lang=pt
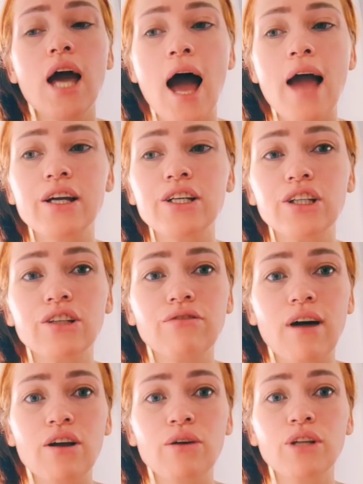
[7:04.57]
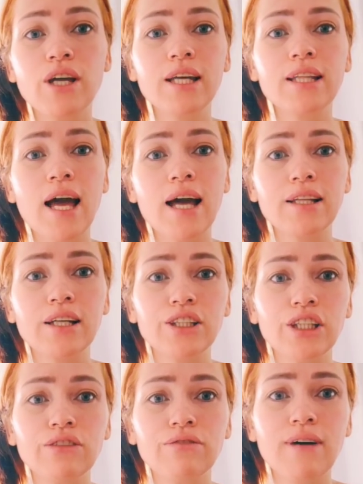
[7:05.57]
Aí a gente vai, eu dei a ideia da
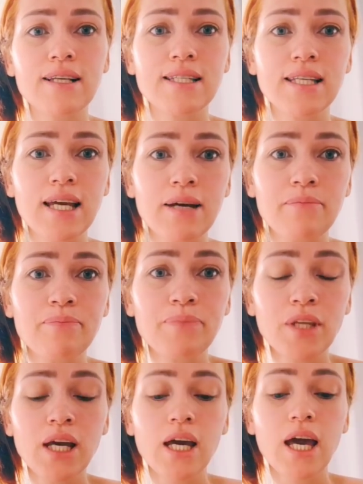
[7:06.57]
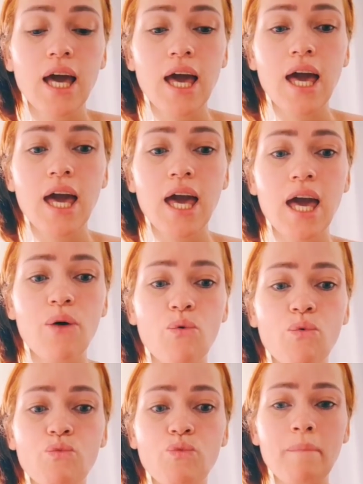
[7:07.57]
gente fazer é,
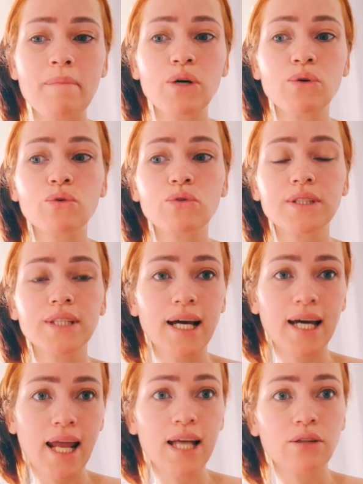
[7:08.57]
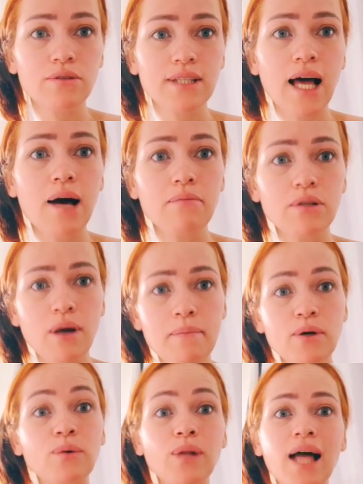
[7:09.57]
um amigo secreto, sabe? Um
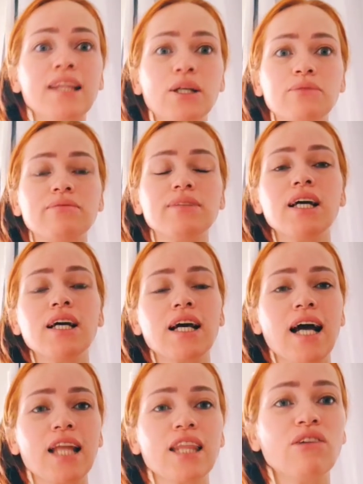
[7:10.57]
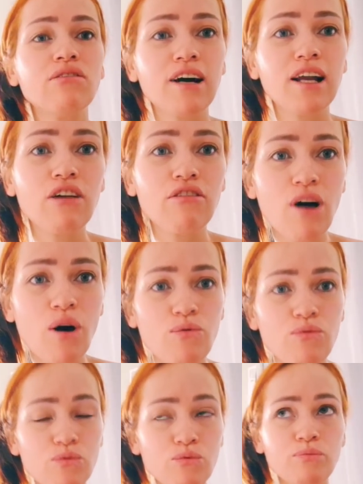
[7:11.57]
amigo ladrão. Cada um vai levar
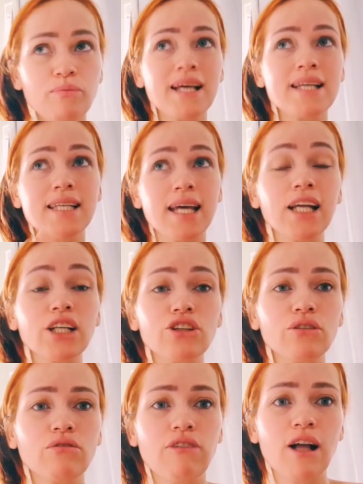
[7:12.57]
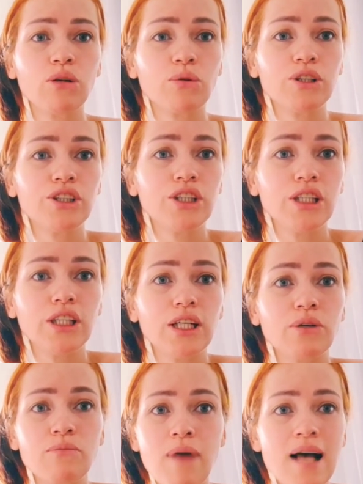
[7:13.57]
um, um presente no valor de
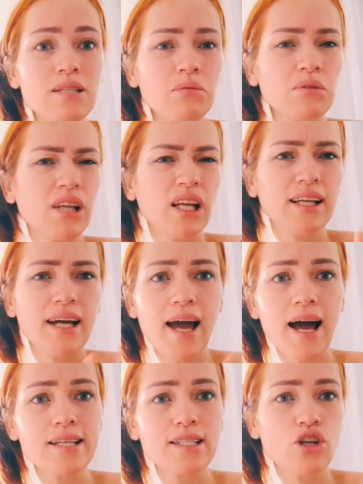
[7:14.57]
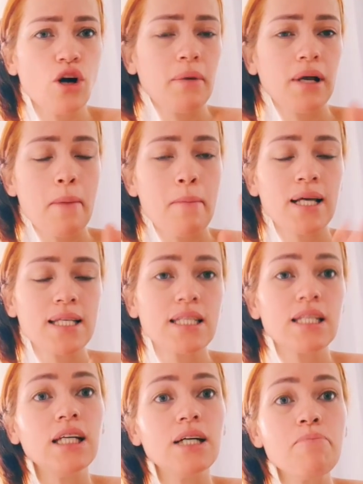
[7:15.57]
no máximo 30 reais, só uma
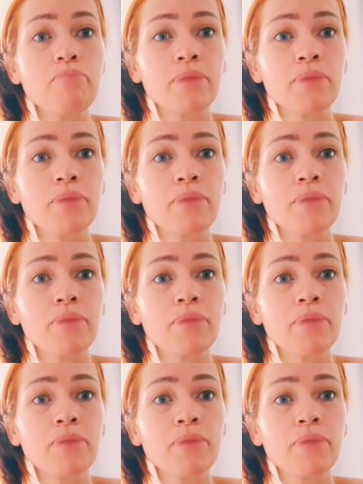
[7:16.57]
lembrancinha.